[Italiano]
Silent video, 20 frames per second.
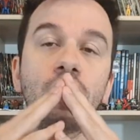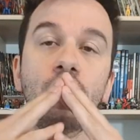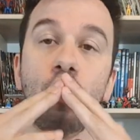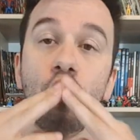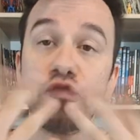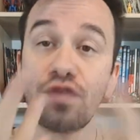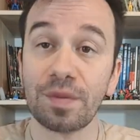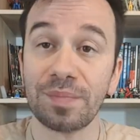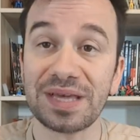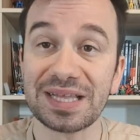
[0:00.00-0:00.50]

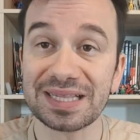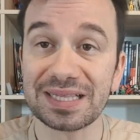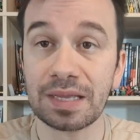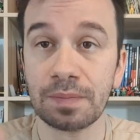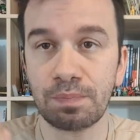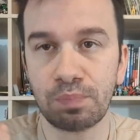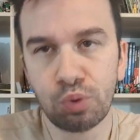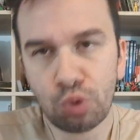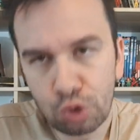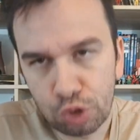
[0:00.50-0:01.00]

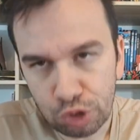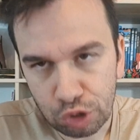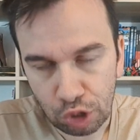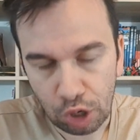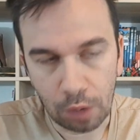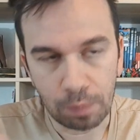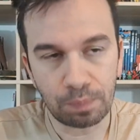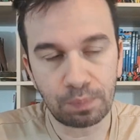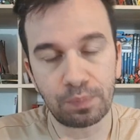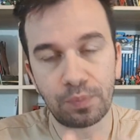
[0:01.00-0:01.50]
Ovviamente
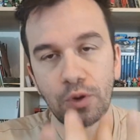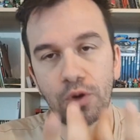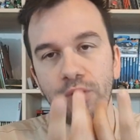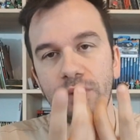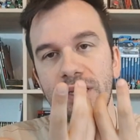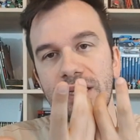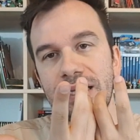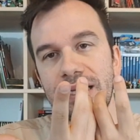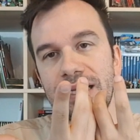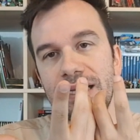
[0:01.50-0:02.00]

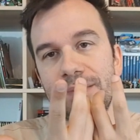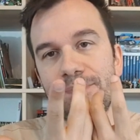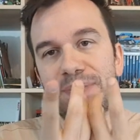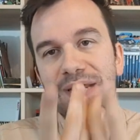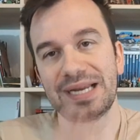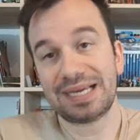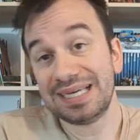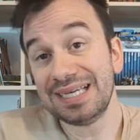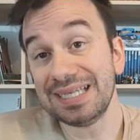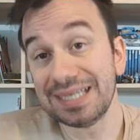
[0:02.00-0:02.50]
purtroppo eh,
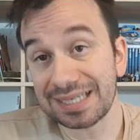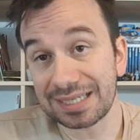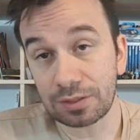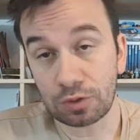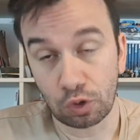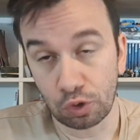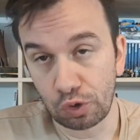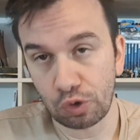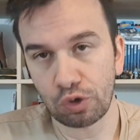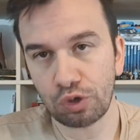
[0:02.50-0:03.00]
per chi
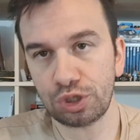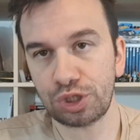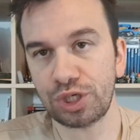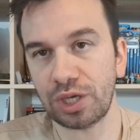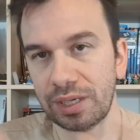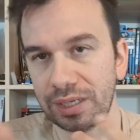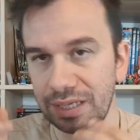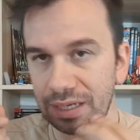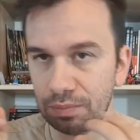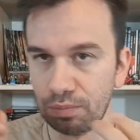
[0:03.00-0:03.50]

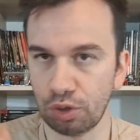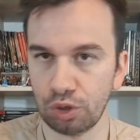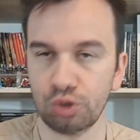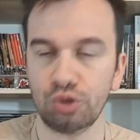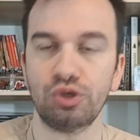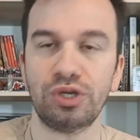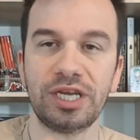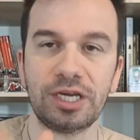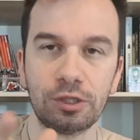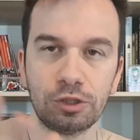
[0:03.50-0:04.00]
conosce il
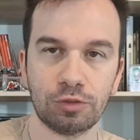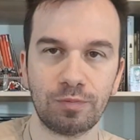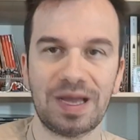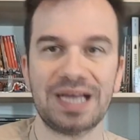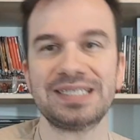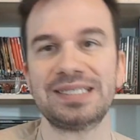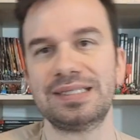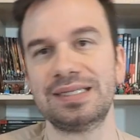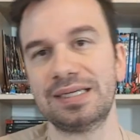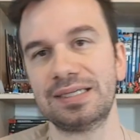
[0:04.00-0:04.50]
mondo dei
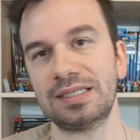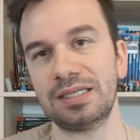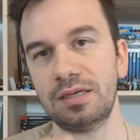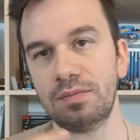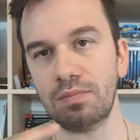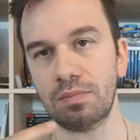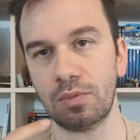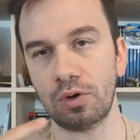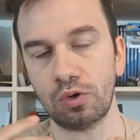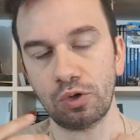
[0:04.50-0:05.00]
Ghostbusters
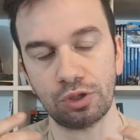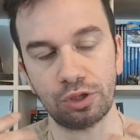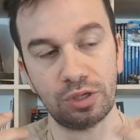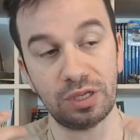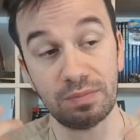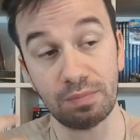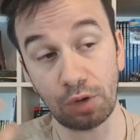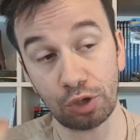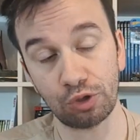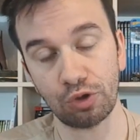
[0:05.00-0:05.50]
in, mo-
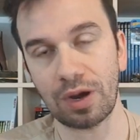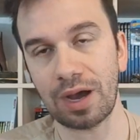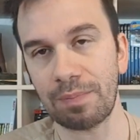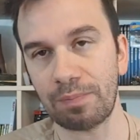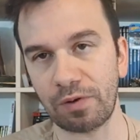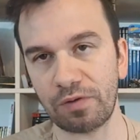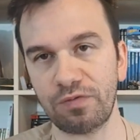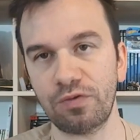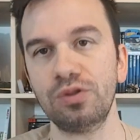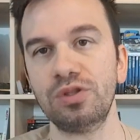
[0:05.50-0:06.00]
in, modo
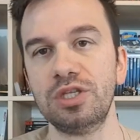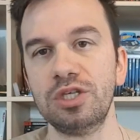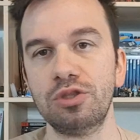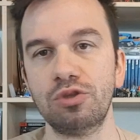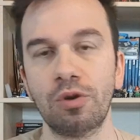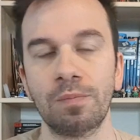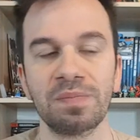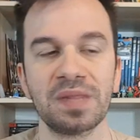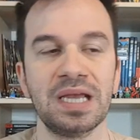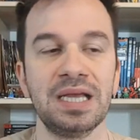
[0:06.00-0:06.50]

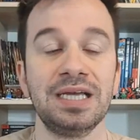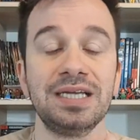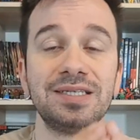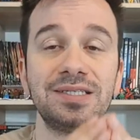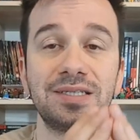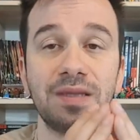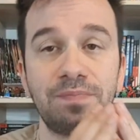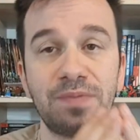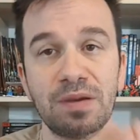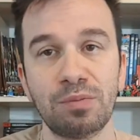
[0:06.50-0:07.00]
approfondito
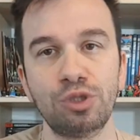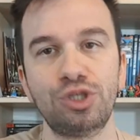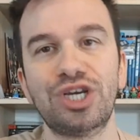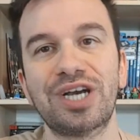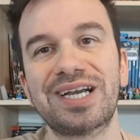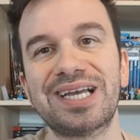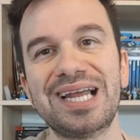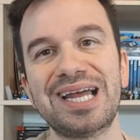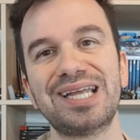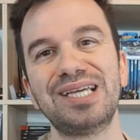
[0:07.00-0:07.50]
sappiamo
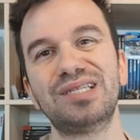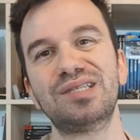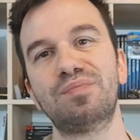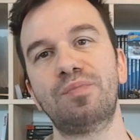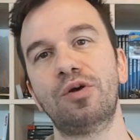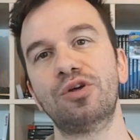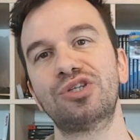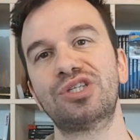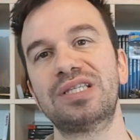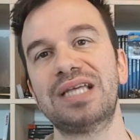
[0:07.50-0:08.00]
già che la
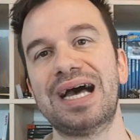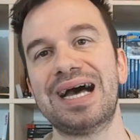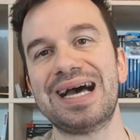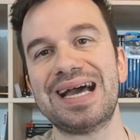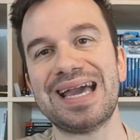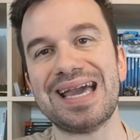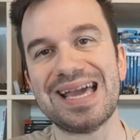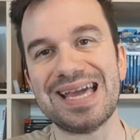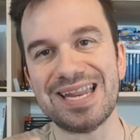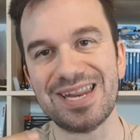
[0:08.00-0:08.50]
risposta
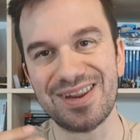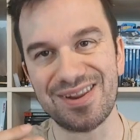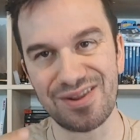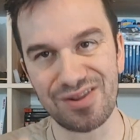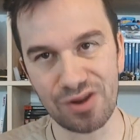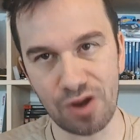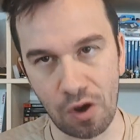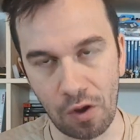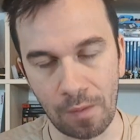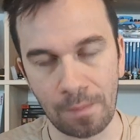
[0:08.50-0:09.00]
è
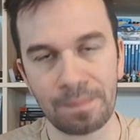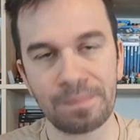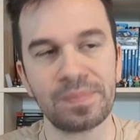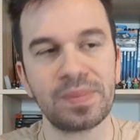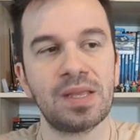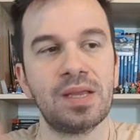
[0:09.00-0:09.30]
no.